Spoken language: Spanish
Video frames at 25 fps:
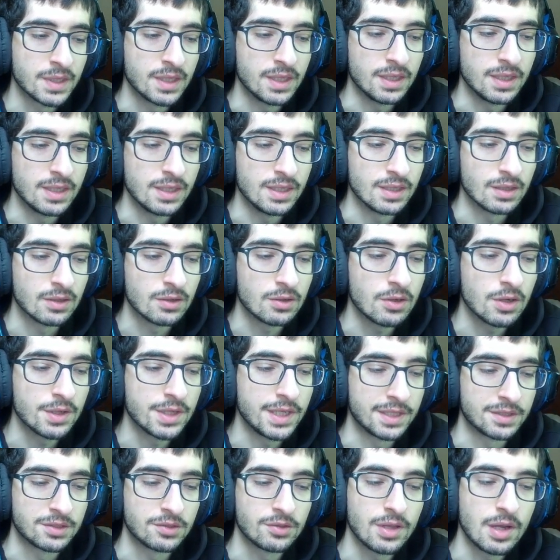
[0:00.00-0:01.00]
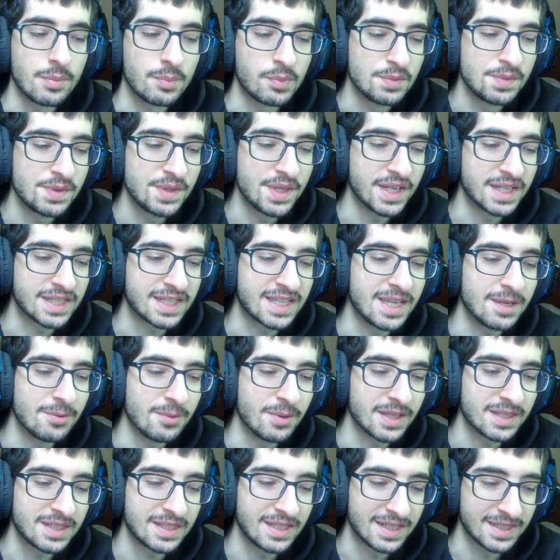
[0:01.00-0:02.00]
Y joder, todo apunta a que
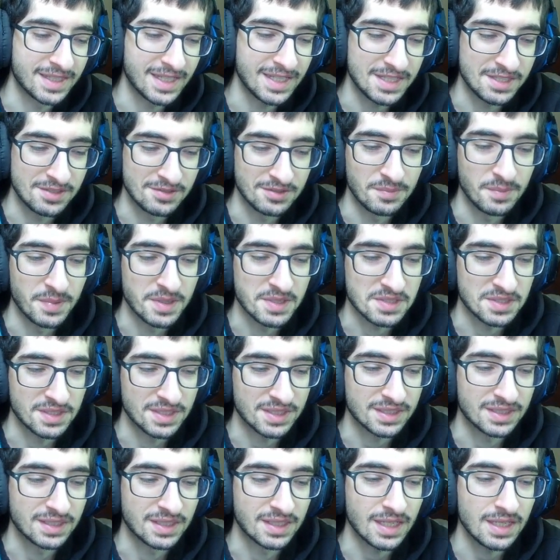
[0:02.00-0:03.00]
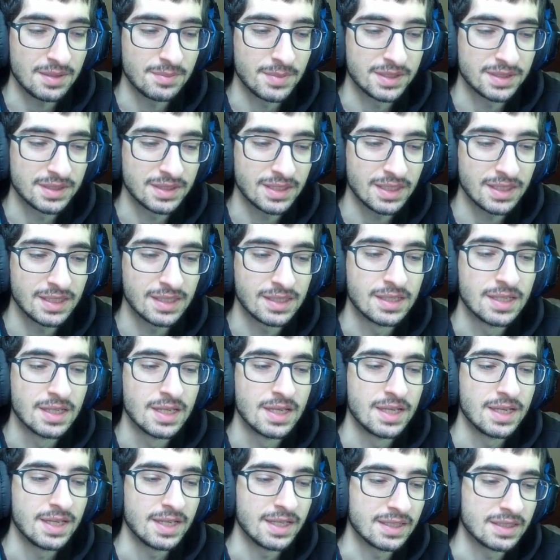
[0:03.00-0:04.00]
va a hacer daño el personaje. Realmente,
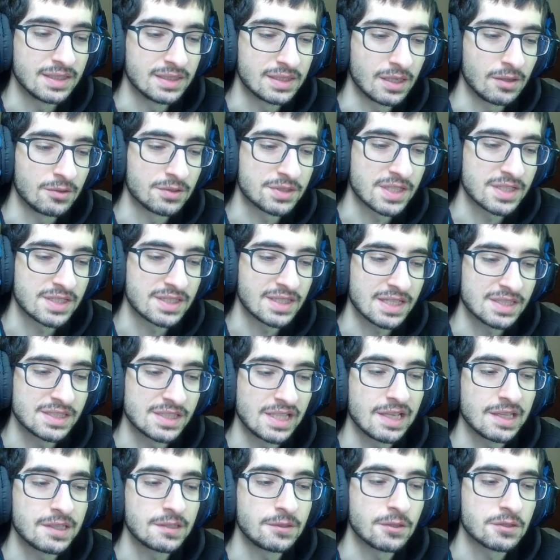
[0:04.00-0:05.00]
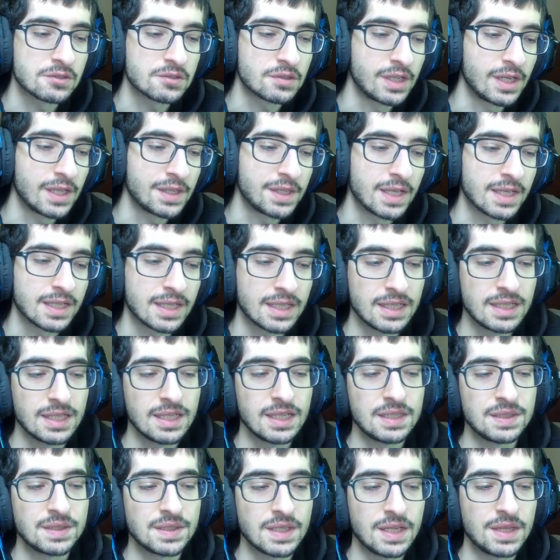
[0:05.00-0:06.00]
entre los stats relacionados con el ataque,
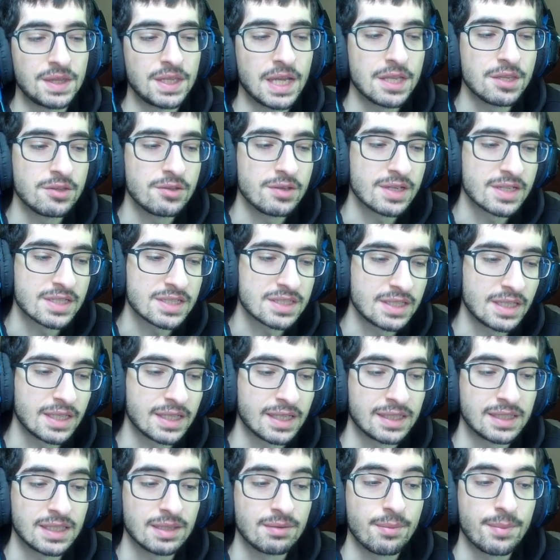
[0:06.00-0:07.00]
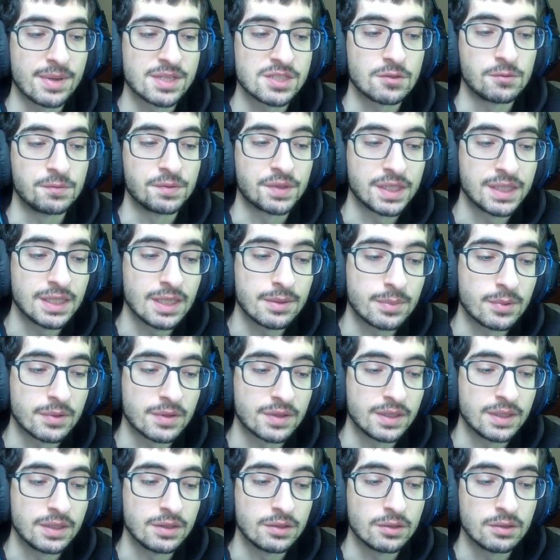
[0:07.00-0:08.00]
entre el daño extra, que también va a ser un
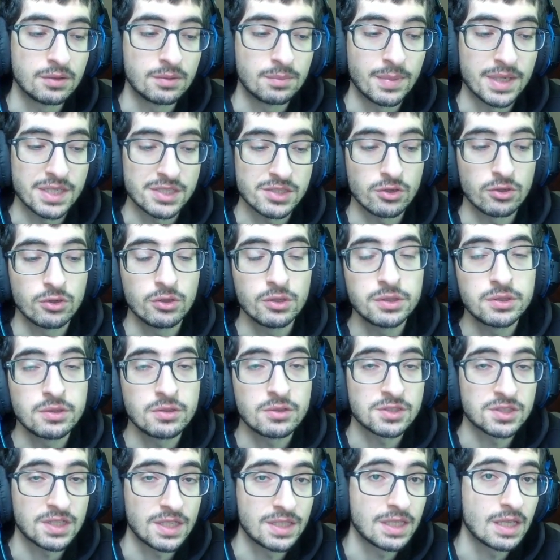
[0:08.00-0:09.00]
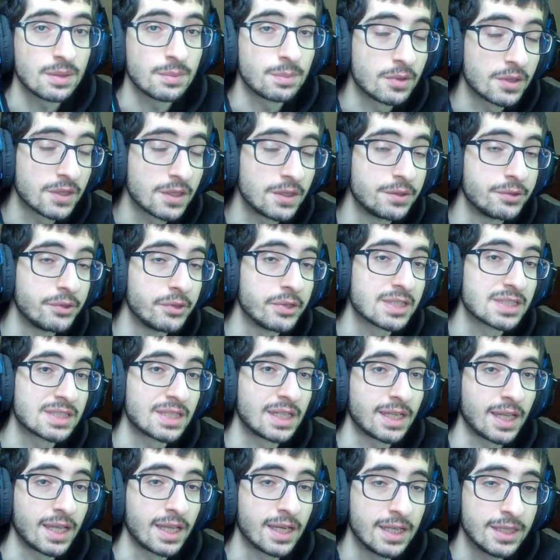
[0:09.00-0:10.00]
30%, más otros 30%
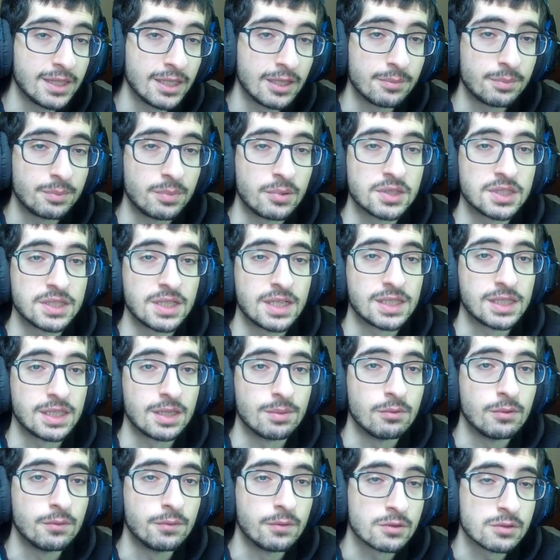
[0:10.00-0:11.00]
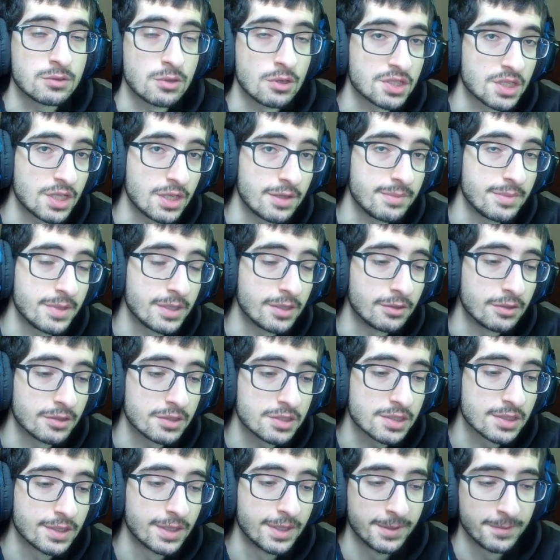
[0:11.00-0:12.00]
extra que gana por tener debufos los
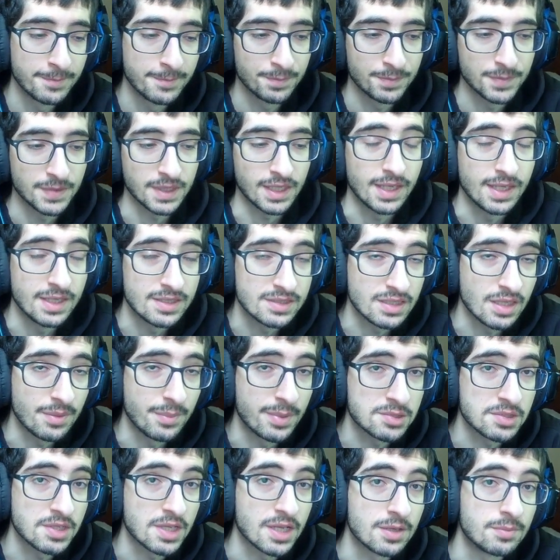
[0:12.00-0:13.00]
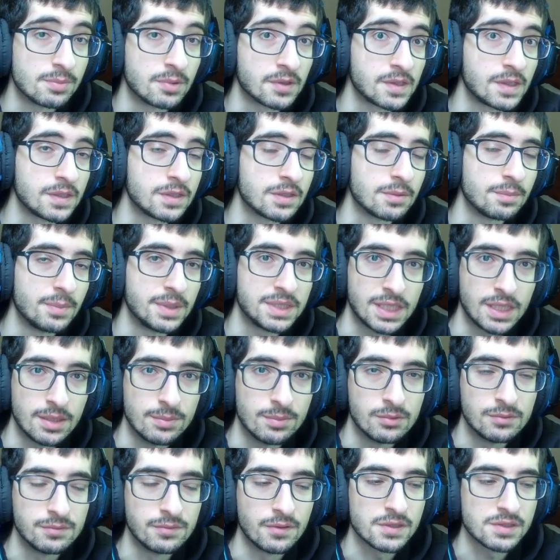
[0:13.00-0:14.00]
enemigos, que este personaje, por cierto, mete de
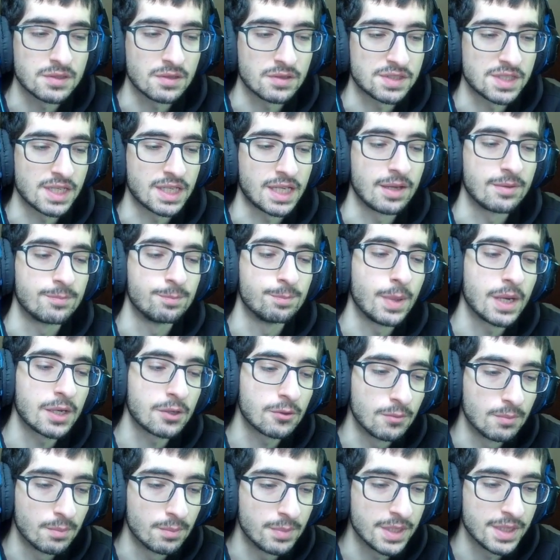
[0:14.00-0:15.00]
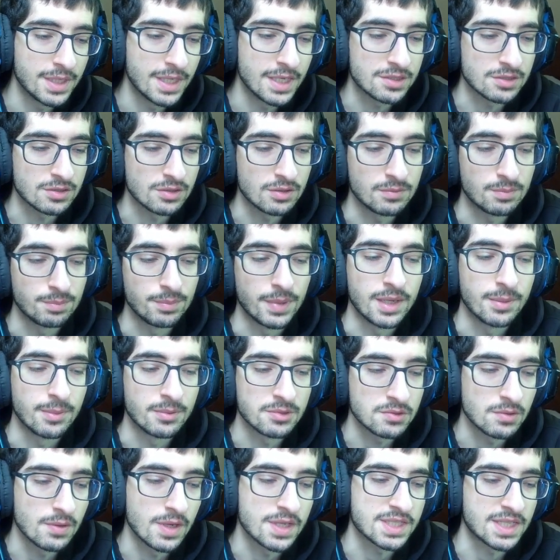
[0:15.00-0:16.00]
bufos, o sea que va a cumplir eso,
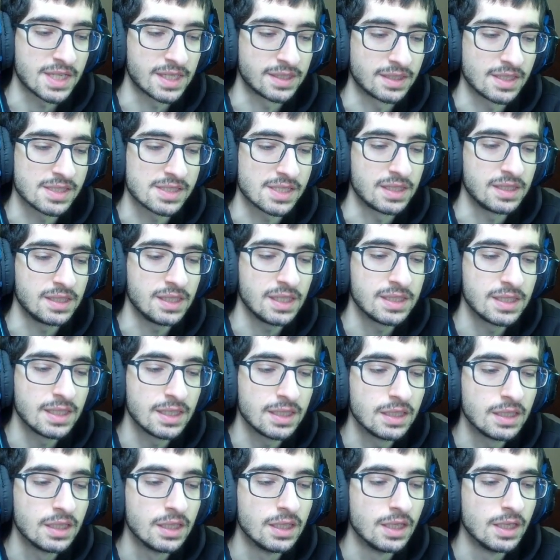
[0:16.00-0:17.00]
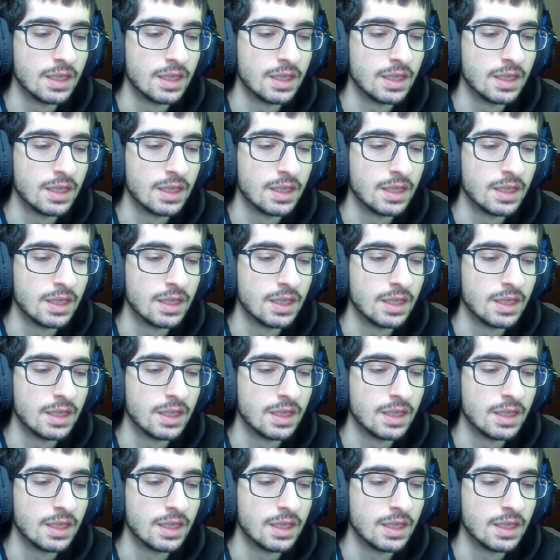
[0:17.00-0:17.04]
veremos con las cartas que tiene.